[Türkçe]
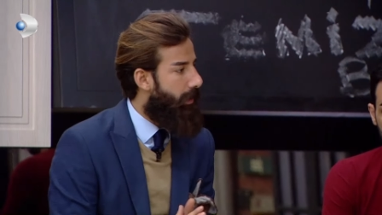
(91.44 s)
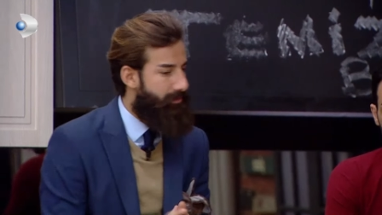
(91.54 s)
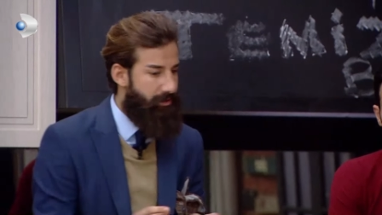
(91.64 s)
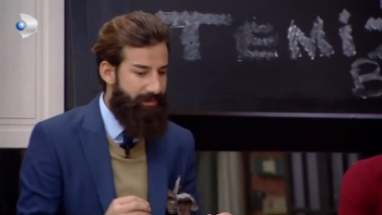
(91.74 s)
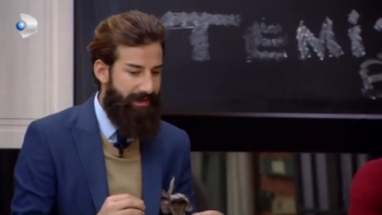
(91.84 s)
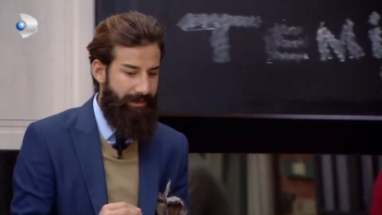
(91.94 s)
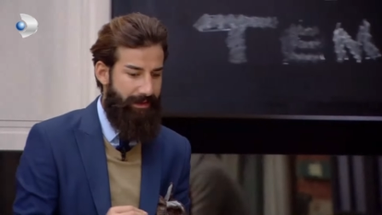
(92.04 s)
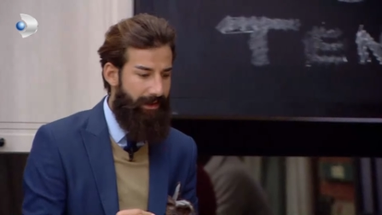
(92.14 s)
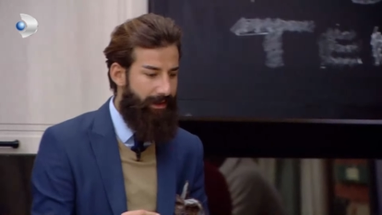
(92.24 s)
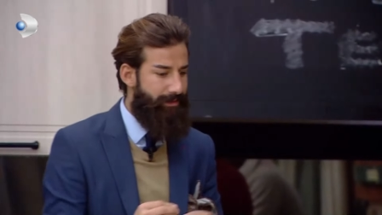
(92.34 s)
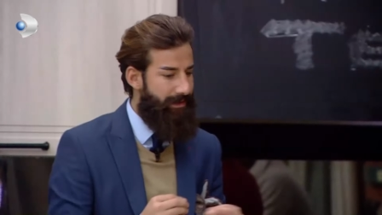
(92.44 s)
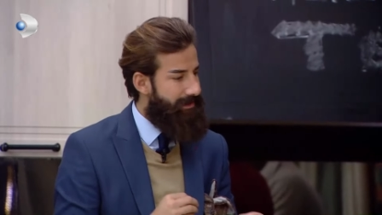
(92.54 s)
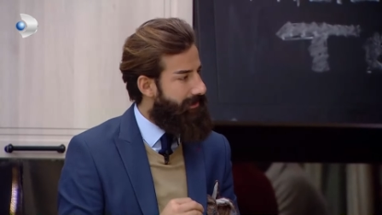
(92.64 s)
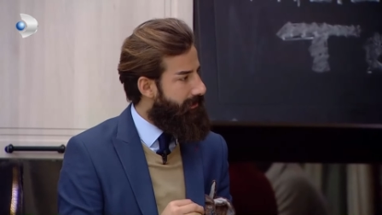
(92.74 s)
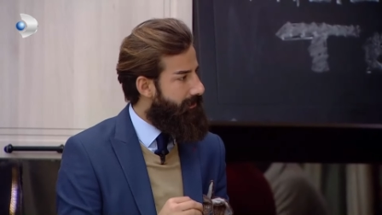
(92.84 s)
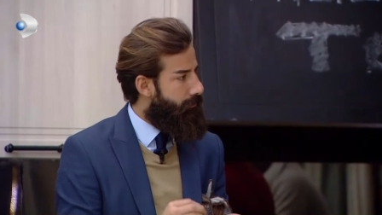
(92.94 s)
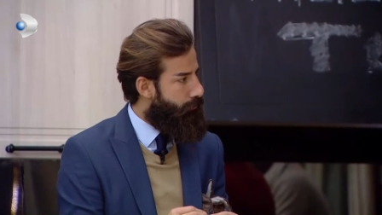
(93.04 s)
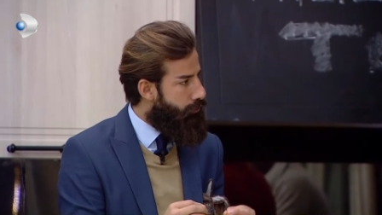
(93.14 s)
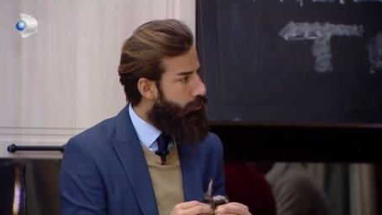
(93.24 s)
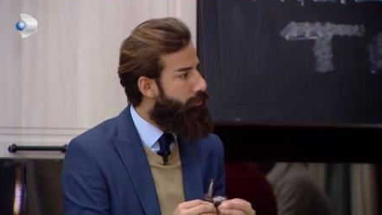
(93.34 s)
abi? Şimdi sen daha anlayışsız,
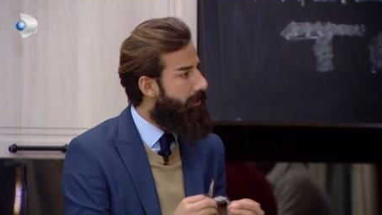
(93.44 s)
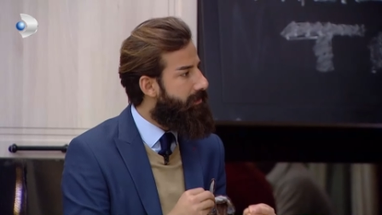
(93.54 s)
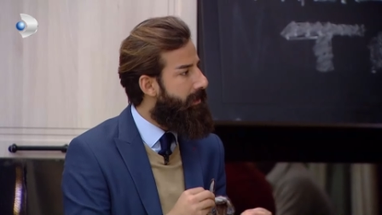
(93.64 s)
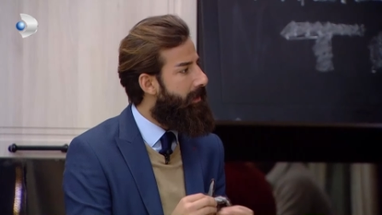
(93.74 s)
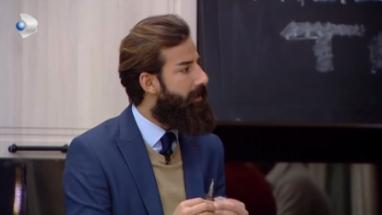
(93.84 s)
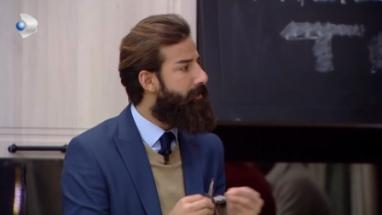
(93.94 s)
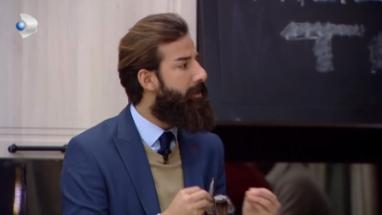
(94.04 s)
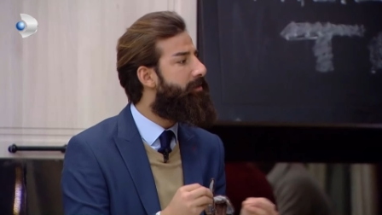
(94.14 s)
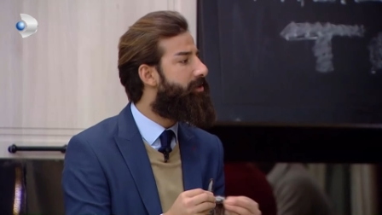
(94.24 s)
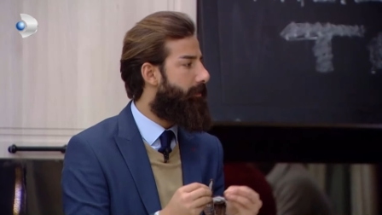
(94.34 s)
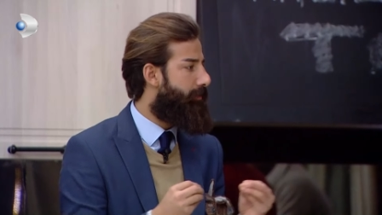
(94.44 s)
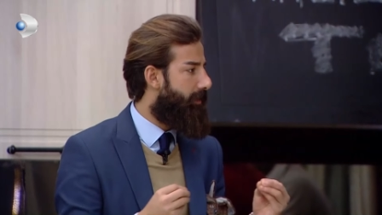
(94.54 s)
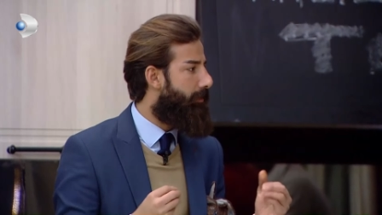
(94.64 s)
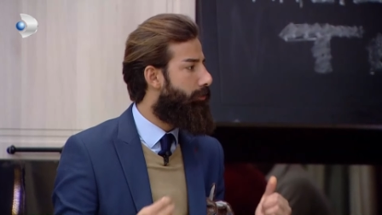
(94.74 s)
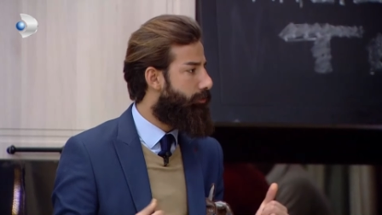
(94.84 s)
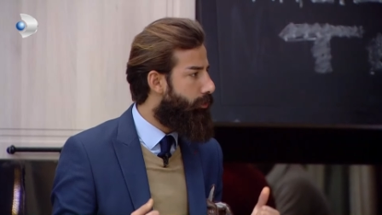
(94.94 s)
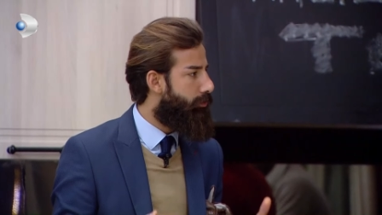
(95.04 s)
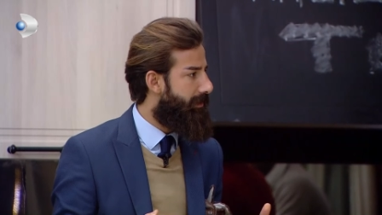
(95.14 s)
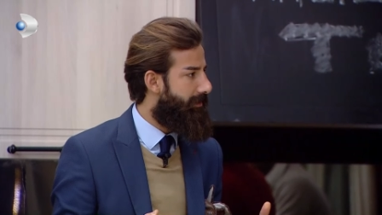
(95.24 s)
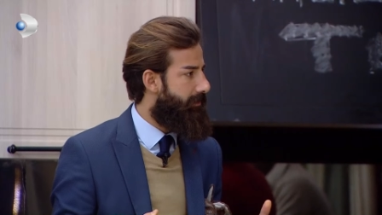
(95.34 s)
bu durumları daha anlayamayacak bir adam olmuş
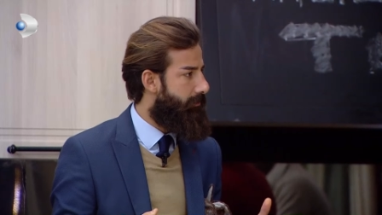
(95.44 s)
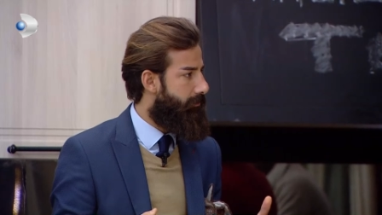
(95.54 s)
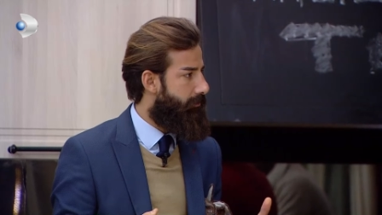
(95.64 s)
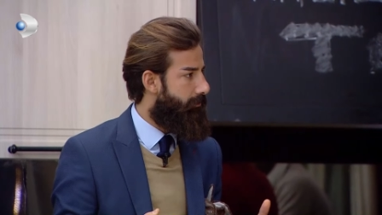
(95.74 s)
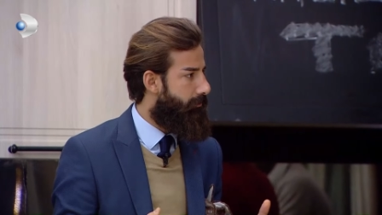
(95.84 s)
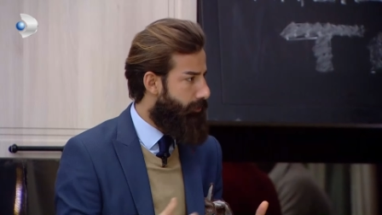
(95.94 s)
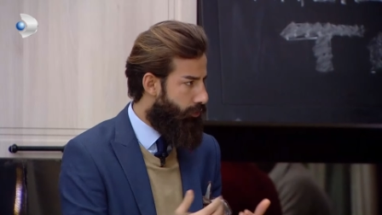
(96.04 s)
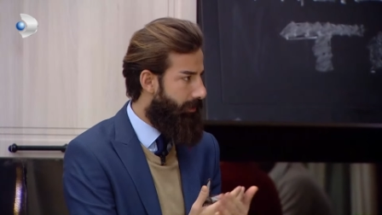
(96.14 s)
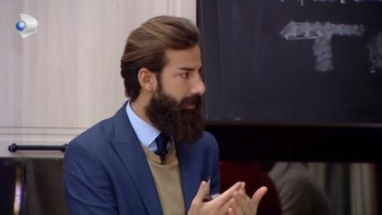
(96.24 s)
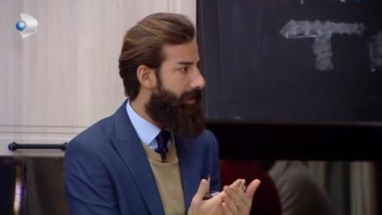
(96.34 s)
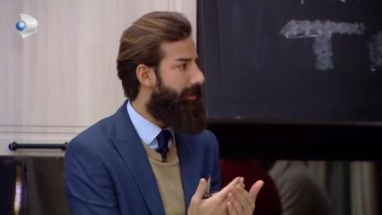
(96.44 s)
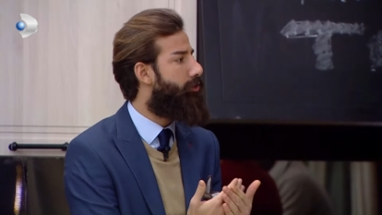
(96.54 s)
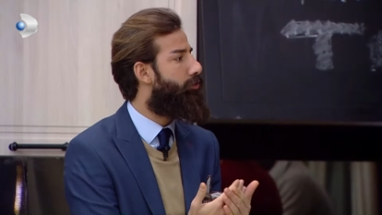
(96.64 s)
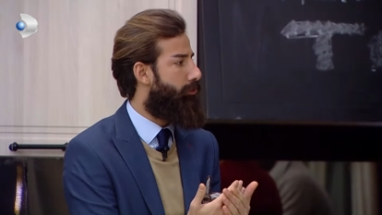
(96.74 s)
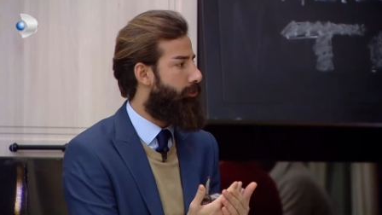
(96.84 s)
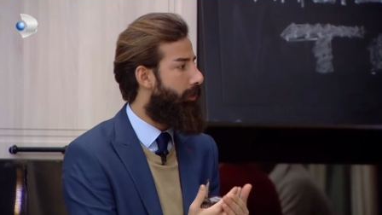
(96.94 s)
olsaydın biz şu anda tartışıyorduk.